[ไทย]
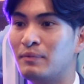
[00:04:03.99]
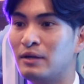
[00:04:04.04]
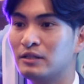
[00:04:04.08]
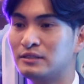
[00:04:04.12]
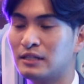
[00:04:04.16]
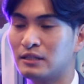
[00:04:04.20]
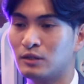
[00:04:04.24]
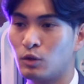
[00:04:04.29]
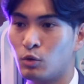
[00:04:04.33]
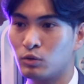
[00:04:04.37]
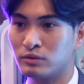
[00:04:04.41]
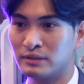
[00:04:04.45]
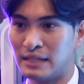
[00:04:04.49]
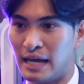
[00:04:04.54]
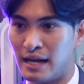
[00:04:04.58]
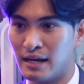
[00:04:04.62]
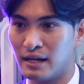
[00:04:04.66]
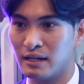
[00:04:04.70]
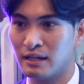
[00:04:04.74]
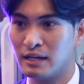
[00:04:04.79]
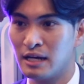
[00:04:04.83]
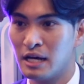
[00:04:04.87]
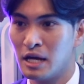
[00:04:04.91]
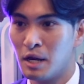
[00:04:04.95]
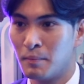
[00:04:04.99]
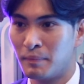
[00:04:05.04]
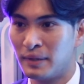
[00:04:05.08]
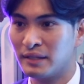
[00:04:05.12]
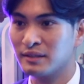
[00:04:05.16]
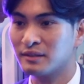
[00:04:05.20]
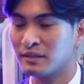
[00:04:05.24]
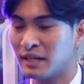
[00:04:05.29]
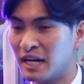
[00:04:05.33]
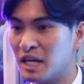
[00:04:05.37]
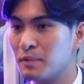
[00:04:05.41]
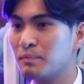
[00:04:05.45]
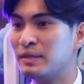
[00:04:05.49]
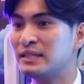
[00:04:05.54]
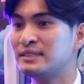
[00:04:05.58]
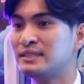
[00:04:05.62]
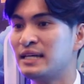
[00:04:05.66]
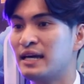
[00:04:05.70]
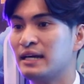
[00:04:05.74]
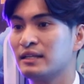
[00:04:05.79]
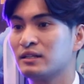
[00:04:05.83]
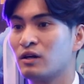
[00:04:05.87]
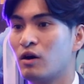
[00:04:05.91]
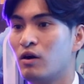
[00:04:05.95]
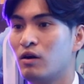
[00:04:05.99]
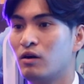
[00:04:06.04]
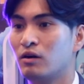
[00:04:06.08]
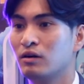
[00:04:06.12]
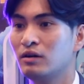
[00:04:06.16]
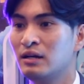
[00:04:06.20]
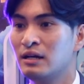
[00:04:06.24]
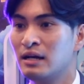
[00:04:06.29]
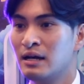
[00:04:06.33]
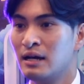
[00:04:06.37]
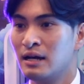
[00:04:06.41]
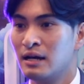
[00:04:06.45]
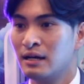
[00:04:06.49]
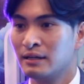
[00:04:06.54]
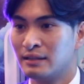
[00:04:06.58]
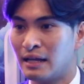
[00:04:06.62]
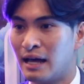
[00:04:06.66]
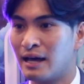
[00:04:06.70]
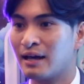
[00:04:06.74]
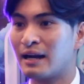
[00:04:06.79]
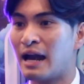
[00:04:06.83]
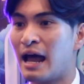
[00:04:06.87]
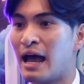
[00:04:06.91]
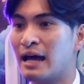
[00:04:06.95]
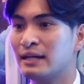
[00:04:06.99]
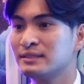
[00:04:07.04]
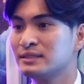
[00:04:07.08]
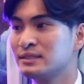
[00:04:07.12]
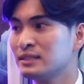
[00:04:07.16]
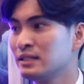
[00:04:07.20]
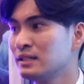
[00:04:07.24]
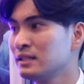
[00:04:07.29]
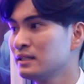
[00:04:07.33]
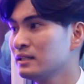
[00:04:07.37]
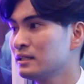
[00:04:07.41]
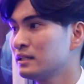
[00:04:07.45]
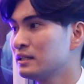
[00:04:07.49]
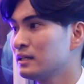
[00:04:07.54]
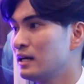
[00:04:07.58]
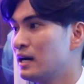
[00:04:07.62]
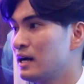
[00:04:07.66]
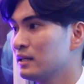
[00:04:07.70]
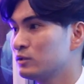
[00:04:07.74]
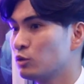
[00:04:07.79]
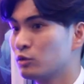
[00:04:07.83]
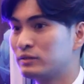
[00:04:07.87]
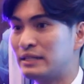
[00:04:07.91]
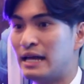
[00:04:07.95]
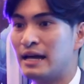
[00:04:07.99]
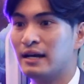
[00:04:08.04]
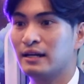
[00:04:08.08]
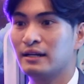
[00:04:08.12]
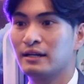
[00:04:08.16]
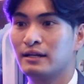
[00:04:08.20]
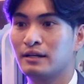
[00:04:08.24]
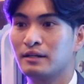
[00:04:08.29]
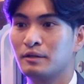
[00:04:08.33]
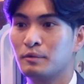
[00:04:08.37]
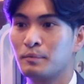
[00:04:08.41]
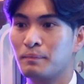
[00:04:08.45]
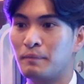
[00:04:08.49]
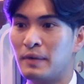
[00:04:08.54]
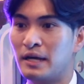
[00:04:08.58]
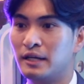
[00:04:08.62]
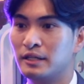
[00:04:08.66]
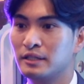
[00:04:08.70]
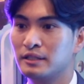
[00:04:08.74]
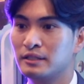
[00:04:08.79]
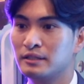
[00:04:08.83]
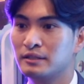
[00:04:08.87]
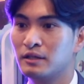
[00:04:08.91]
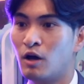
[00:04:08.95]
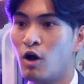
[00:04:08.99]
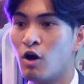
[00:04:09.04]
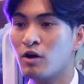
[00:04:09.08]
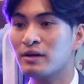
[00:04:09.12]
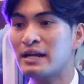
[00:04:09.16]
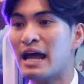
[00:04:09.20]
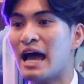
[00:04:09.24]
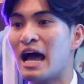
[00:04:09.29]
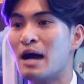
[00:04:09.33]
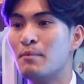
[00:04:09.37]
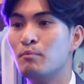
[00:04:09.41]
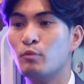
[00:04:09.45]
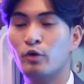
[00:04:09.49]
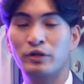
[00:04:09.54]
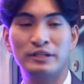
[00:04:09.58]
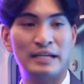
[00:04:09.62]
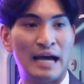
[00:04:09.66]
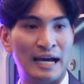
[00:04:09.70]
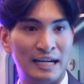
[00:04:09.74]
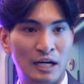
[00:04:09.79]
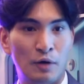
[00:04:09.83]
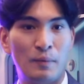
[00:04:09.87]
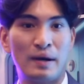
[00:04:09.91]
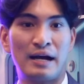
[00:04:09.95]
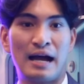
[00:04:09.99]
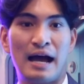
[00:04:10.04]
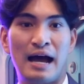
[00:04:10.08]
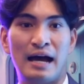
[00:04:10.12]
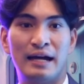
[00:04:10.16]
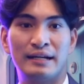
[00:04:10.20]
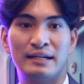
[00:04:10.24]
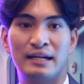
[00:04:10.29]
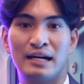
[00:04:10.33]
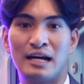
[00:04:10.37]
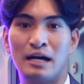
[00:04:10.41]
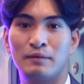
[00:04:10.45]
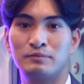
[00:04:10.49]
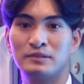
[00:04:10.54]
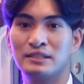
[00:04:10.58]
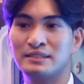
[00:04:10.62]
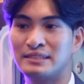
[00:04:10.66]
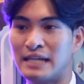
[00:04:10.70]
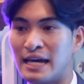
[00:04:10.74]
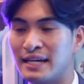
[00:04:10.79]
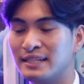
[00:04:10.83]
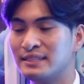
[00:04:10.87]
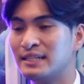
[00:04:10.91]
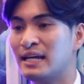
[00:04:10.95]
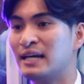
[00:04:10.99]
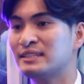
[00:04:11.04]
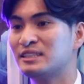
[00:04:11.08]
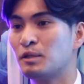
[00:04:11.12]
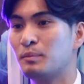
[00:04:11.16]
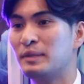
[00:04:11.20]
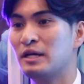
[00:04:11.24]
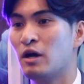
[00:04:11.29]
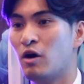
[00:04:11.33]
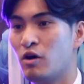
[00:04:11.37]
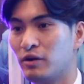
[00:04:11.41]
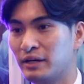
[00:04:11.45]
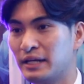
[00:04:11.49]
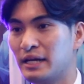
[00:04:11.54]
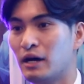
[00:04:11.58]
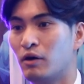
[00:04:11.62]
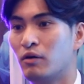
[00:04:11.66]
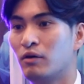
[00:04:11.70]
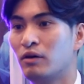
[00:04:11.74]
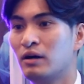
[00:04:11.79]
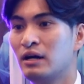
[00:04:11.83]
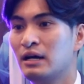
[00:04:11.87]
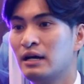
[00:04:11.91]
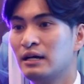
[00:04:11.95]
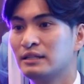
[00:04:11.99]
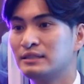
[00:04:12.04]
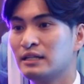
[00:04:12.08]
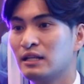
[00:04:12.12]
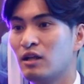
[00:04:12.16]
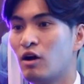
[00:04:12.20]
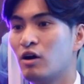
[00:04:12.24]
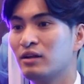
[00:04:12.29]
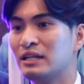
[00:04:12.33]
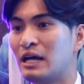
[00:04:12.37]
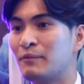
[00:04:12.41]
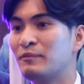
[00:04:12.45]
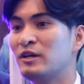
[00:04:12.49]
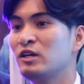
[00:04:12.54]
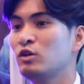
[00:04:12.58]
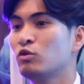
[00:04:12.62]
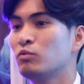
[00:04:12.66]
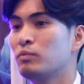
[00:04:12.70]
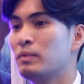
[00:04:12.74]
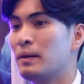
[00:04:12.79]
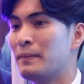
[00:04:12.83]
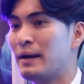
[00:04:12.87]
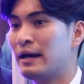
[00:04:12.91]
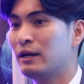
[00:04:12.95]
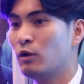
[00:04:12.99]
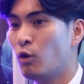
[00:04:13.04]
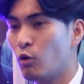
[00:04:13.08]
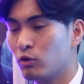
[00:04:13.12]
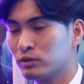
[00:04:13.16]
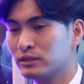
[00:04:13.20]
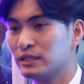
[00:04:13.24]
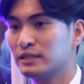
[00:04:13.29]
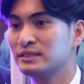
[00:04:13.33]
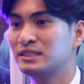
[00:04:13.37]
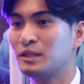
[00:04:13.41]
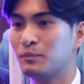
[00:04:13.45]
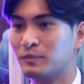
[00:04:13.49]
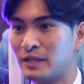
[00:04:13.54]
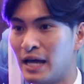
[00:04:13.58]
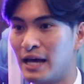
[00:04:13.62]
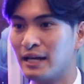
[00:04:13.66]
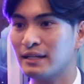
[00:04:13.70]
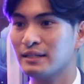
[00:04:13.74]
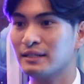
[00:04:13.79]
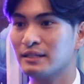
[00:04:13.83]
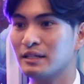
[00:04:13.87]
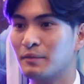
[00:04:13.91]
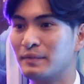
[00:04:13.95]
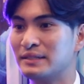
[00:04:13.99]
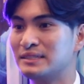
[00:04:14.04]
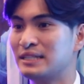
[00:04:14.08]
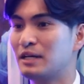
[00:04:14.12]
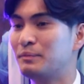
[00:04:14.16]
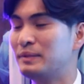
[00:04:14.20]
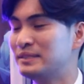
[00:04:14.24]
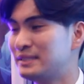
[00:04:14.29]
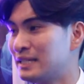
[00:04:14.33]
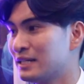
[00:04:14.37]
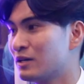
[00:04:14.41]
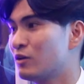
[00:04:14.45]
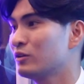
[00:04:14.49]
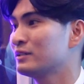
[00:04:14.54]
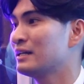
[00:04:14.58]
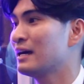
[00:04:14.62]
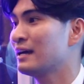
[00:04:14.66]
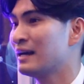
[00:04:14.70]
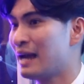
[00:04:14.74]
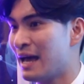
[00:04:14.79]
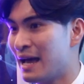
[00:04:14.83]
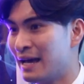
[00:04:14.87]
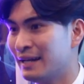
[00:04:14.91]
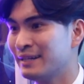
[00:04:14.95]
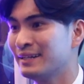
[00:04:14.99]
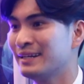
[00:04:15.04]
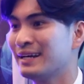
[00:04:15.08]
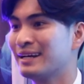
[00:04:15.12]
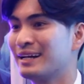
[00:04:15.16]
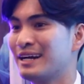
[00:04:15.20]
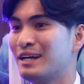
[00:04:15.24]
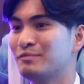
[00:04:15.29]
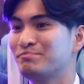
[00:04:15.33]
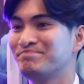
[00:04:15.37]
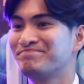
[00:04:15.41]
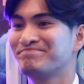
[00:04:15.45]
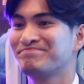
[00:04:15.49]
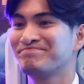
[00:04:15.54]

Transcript: บเราจะตกแต่งเป็นกรีมพิเศษของทางร้าน ซึ่งตกแต่งเป็นห้องน้ำบนยานอวกาศนะครับซึ่งไซส์นี้จะมีห้องเดียว จะรองรับได้อยู่ประมาณ6-10ท่าน เป็นไซส์พิเศษของทางร้านนะครับ